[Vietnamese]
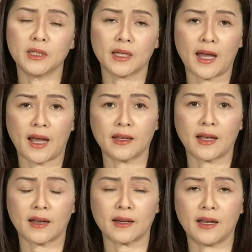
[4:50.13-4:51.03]
của những cái
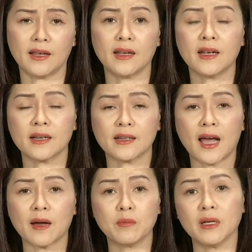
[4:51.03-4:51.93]
hải cảng này
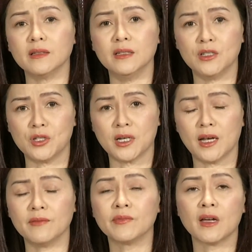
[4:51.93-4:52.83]
đang bị đình
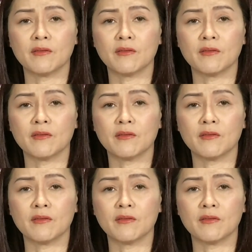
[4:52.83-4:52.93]
trệ